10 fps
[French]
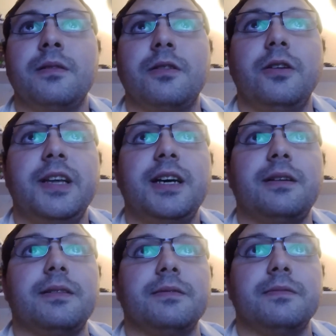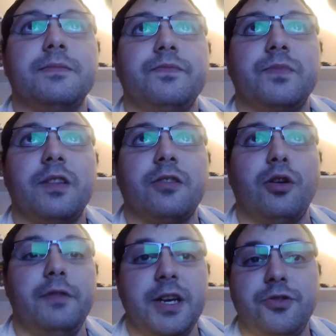Connard. Se
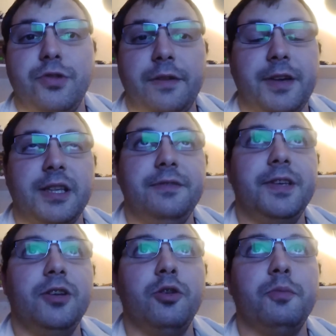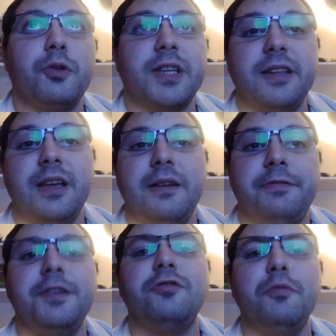crever le cul à faire des vidéos pour que t'ailles des
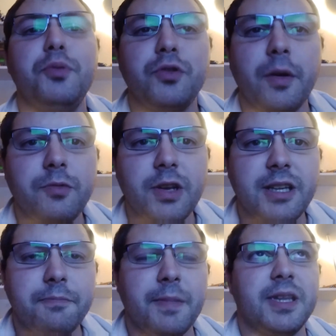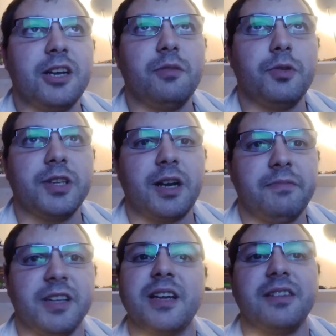fils de pute comme toi qui te mettent des commentaires
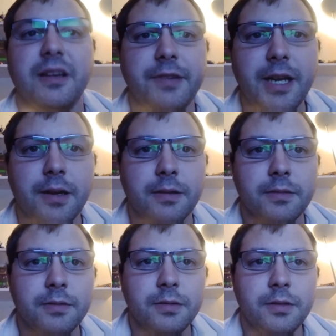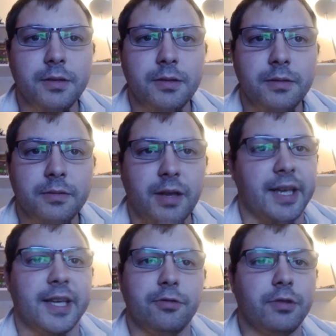comme ça, t'as que ça à faire T'as
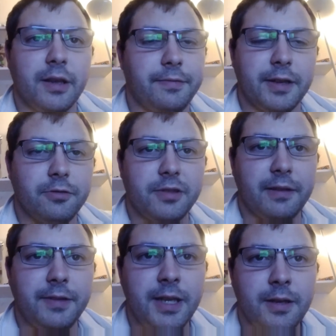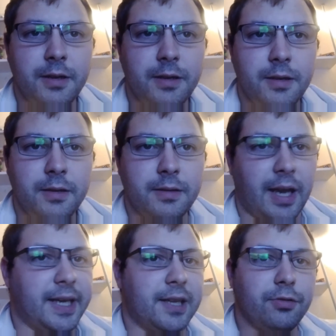rien d'autre à faire de ta vie
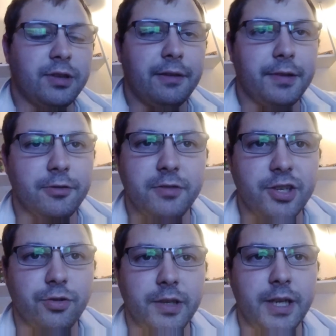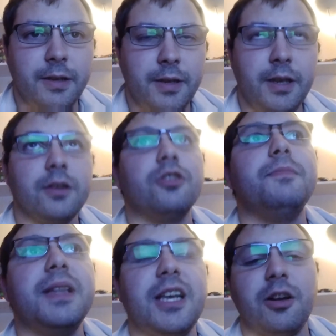T'as rien d'autre à faire de tes journées que de
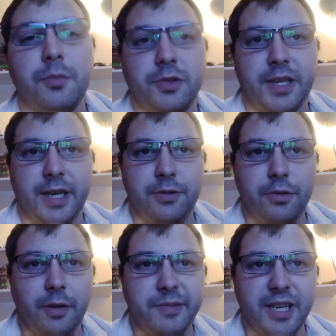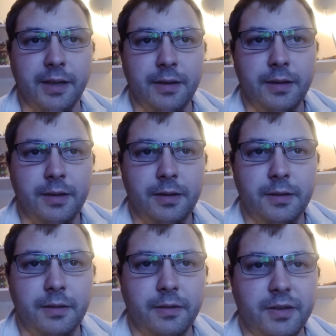mettre des commentaires haineux comme ça
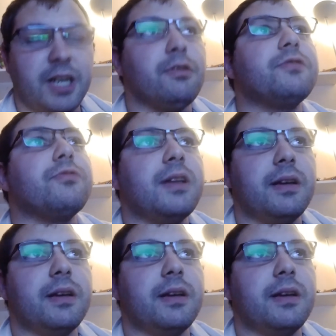C'est quoi ton...